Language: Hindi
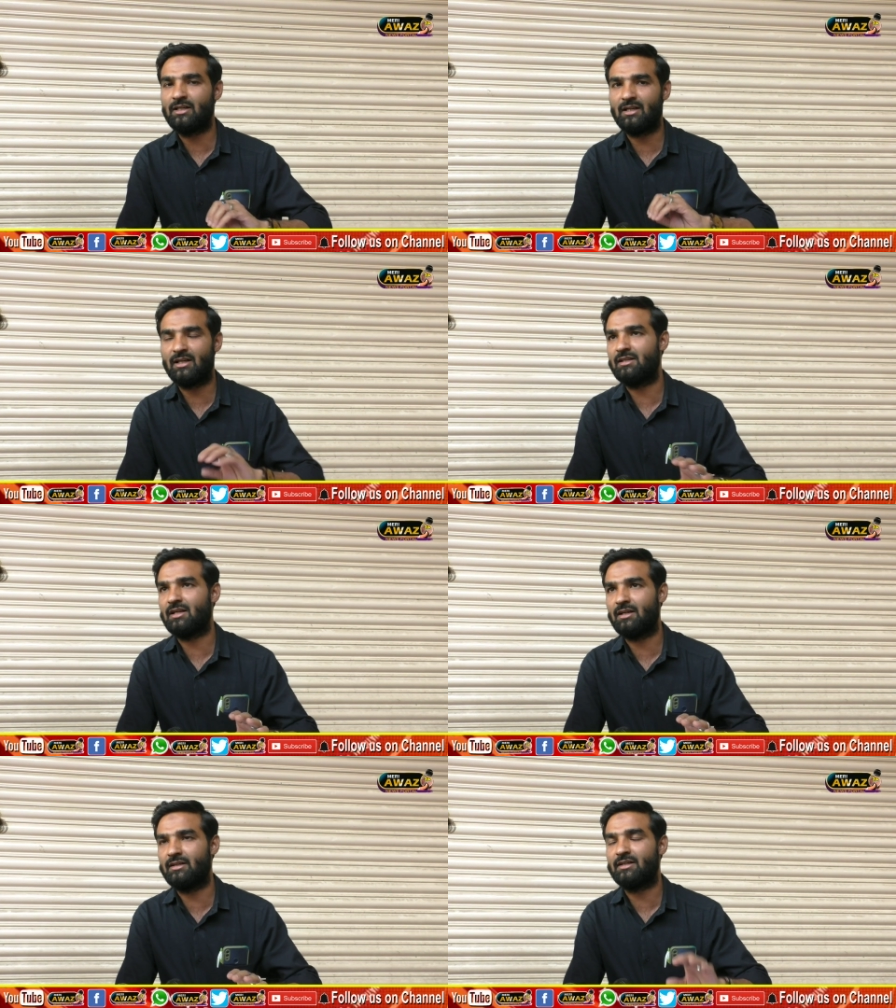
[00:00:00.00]
इन्हें लेना
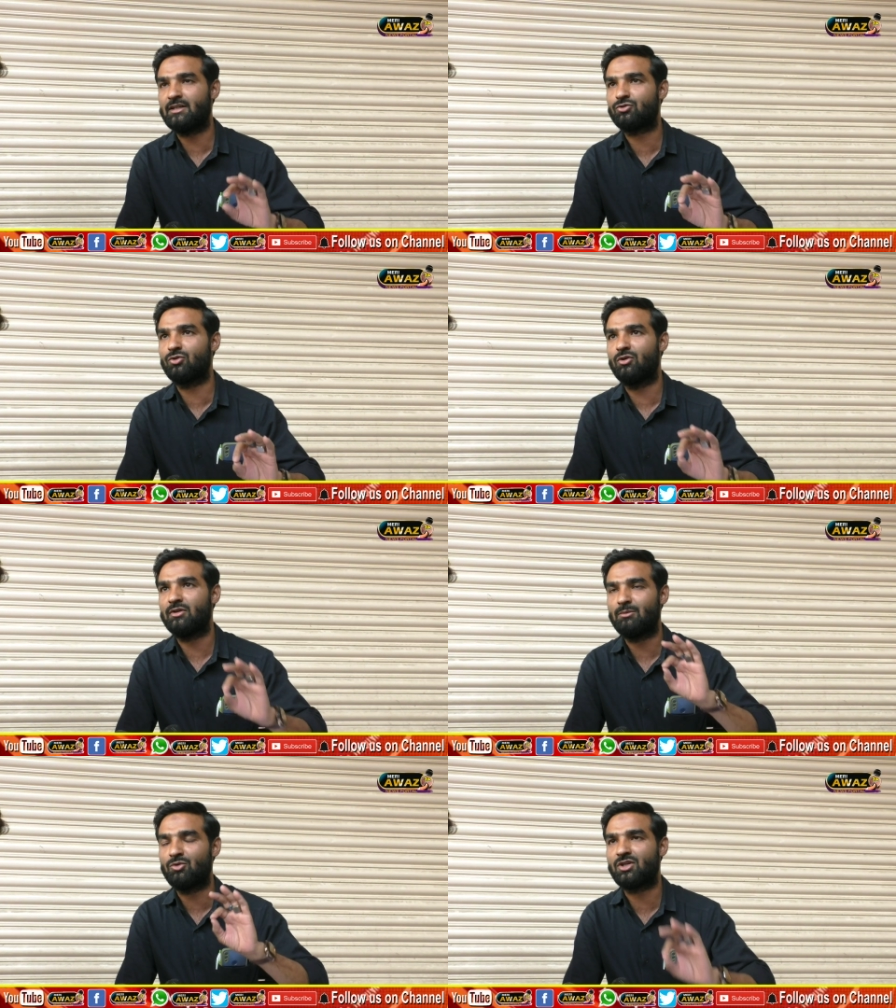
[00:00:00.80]
देना नहीं है किसको
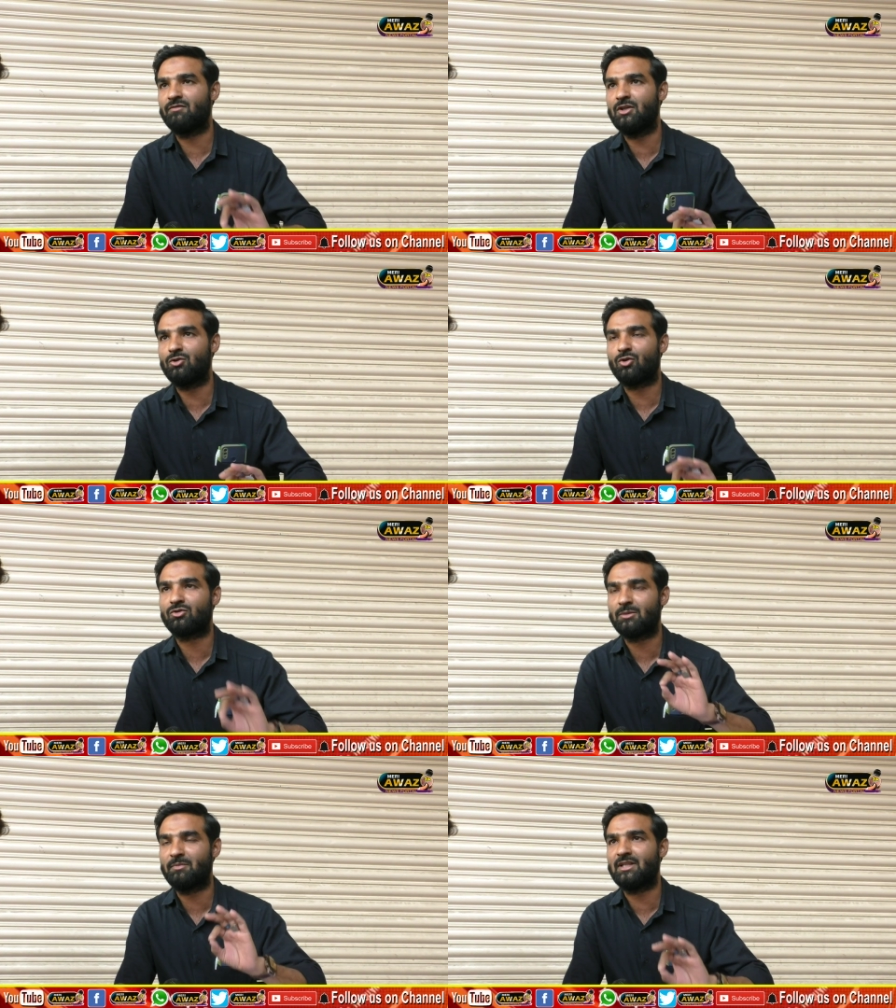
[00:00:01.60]
ये मुसविर को और
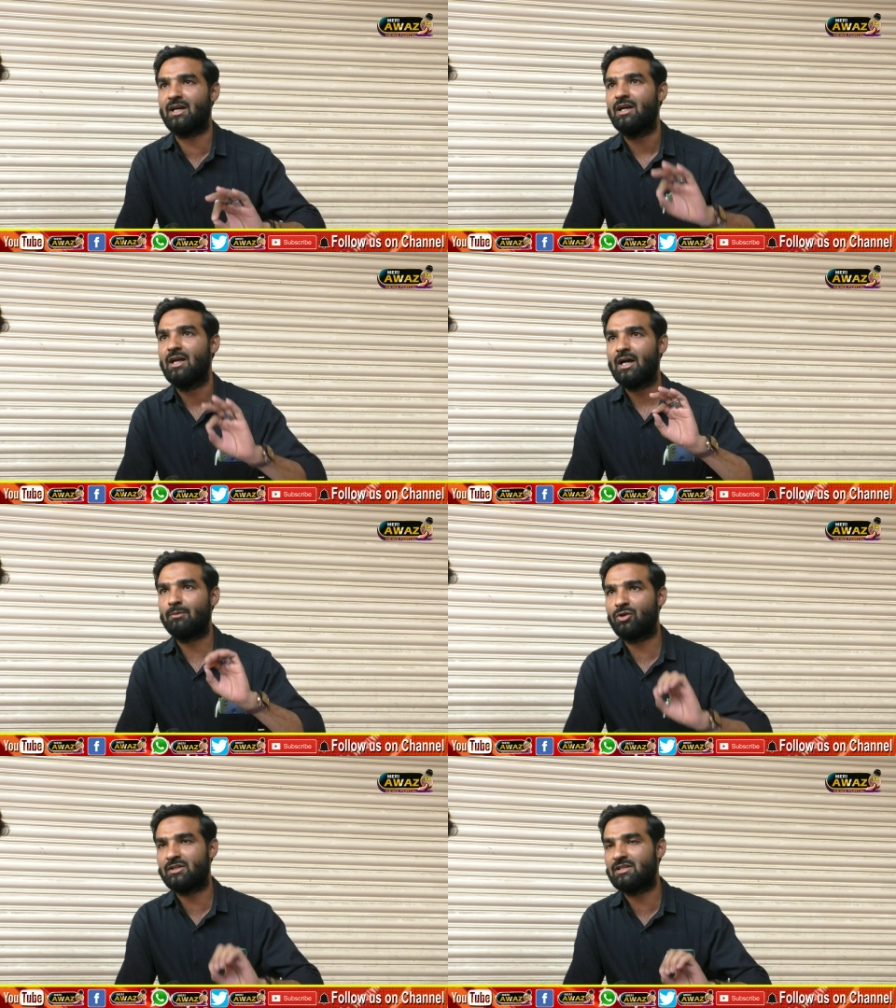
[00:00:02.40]
उसके पिता
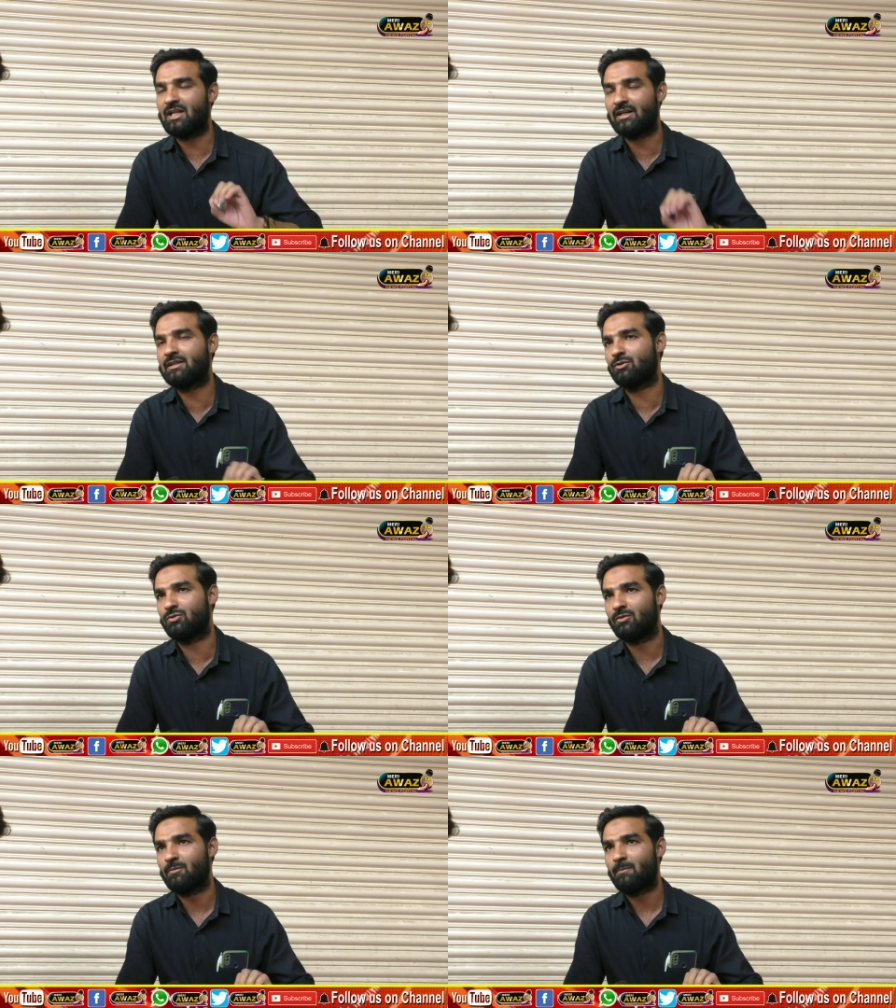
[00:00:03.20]
अब्दुल अजीज़ लहानकर को